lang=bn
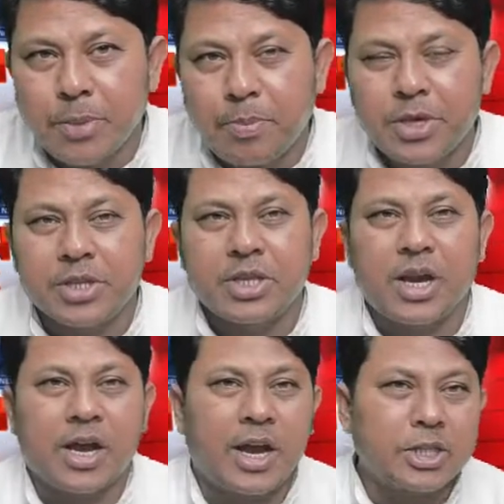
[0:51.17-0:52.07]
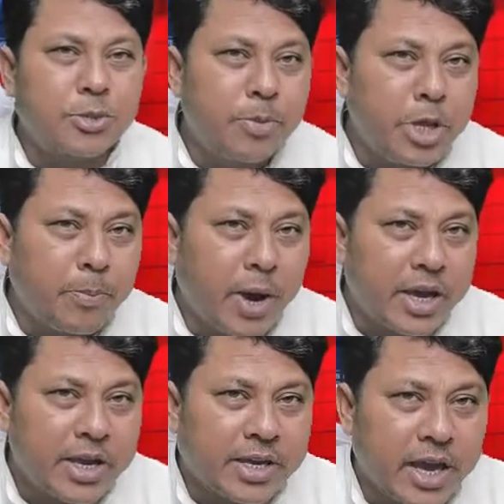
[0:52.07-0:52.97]
বিজেপি নেতারা কাশ্মীর
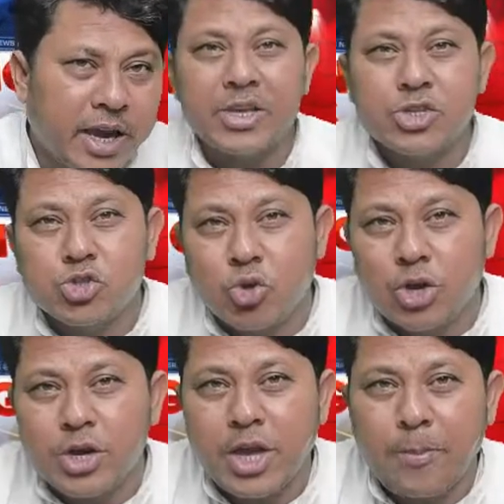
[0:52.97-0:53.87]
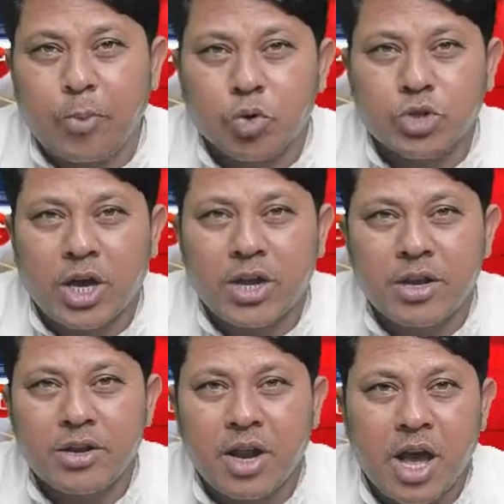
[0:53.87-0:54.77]
ফাইল কেরালা স্টোরি নিয়ে প্রচার
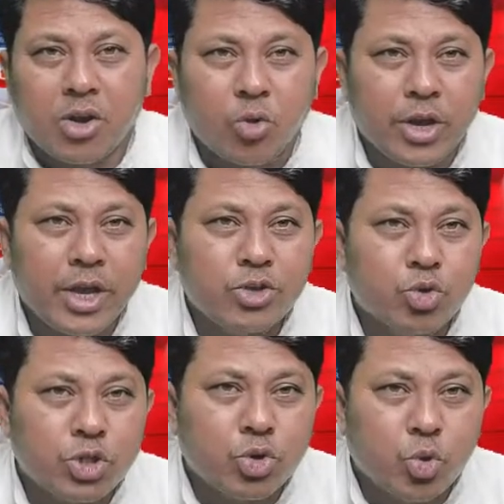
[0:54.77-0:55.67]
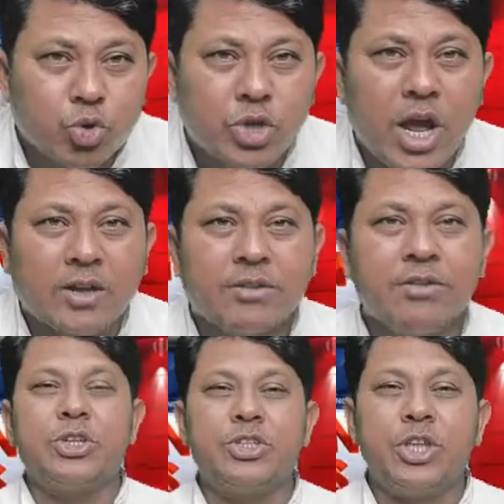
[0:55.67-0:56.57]
না করে যদি গুজরাট
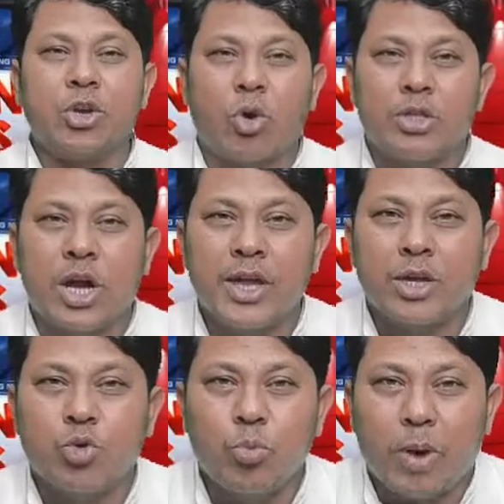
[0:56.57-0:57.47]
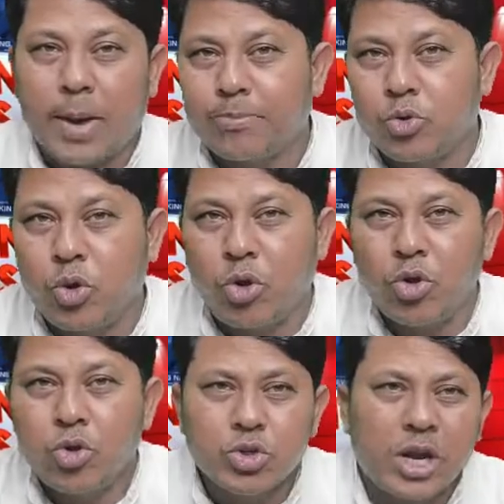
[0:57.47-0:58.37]
বাসীদের কথা একটু ভাবত
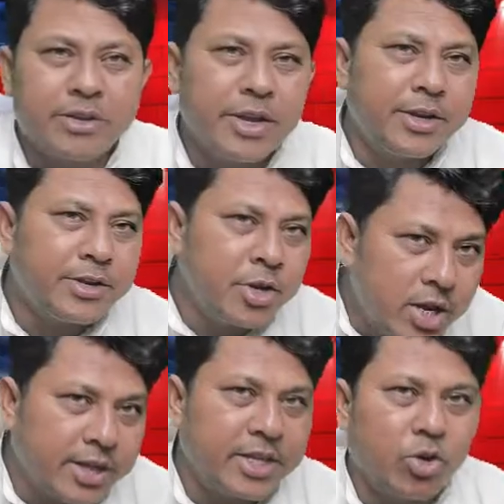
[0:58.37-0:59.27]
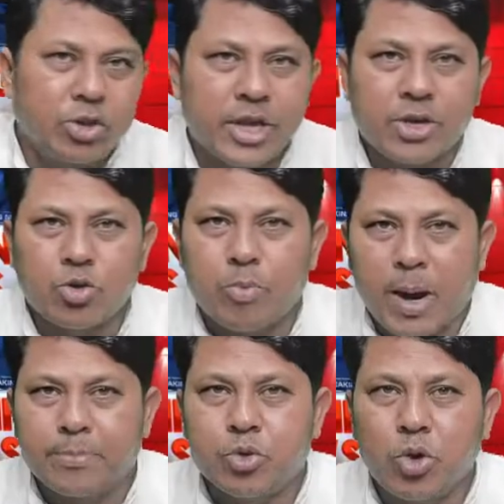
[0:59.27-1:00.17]
গুজরাটের মহিলাদের কথা একটু
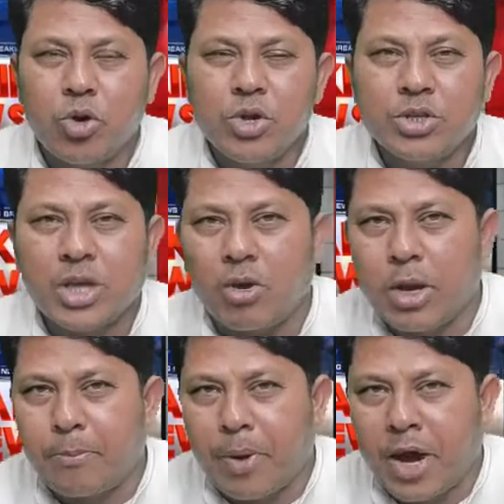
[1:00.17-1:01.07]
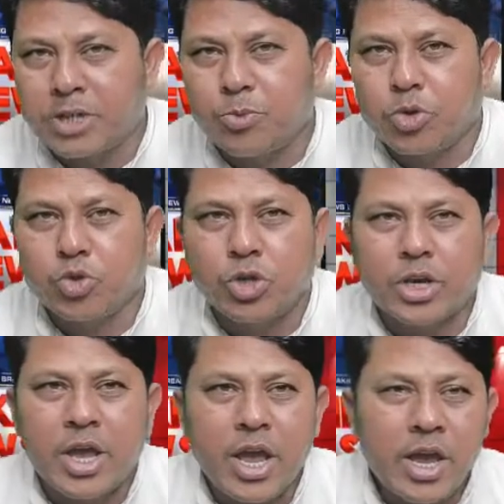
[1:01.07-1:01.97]
ভাবতো তাহলে পাঁচ বছরে